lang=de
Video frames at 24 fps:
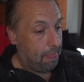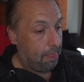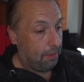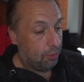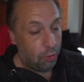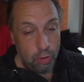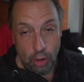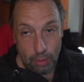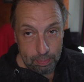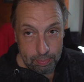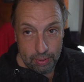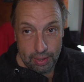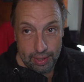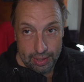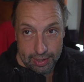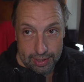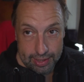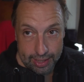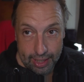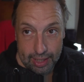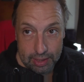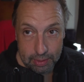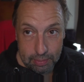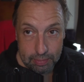Körperlich
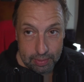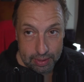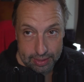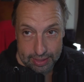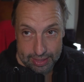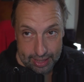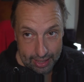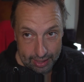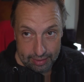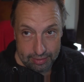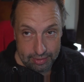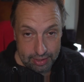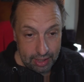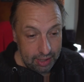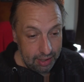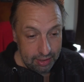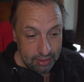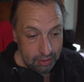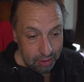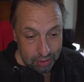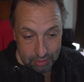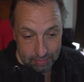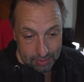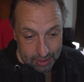nicht, aber
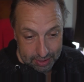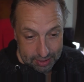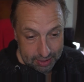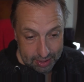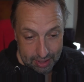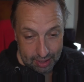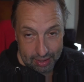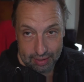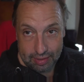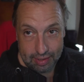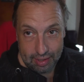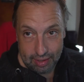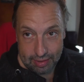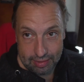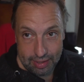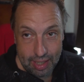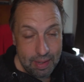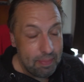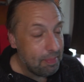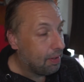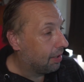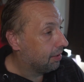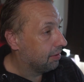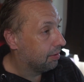zeittechnisch wäre es kein, kein
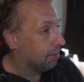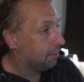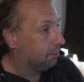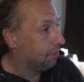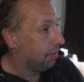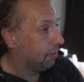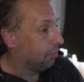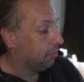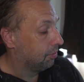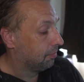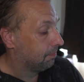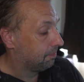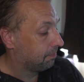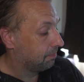Thema in der Früh.